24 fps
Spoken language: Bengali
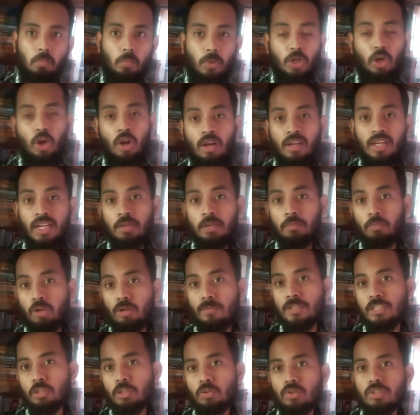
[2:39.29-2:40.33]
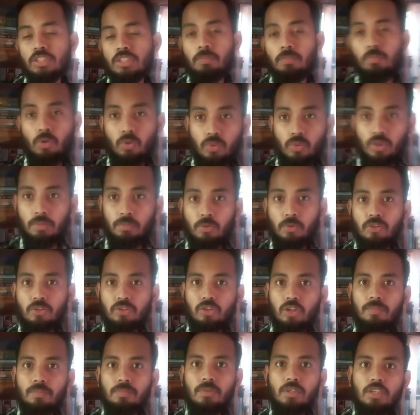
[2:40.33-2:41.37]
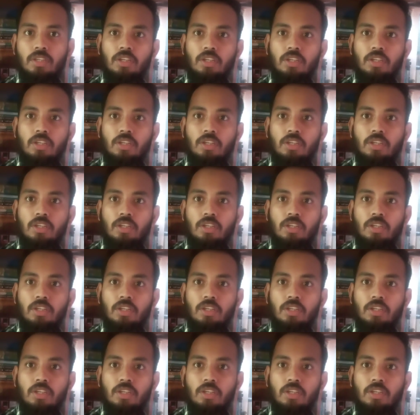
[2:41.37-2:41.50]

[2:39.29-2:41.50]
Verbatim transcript: বইয়ের অনলাইন পরিবেশক হচ্ছে পড়ুয়া বুকশপ